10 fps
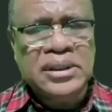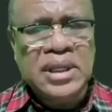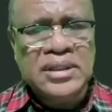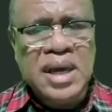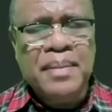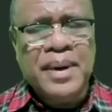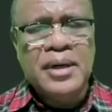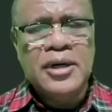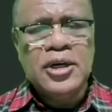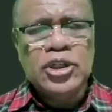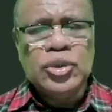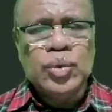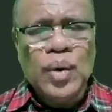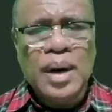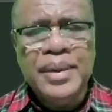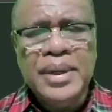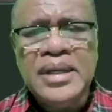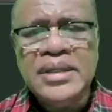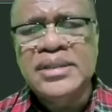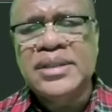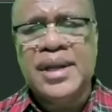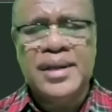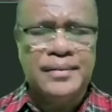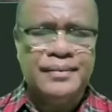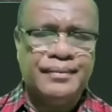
tentang siapa? Suami istri.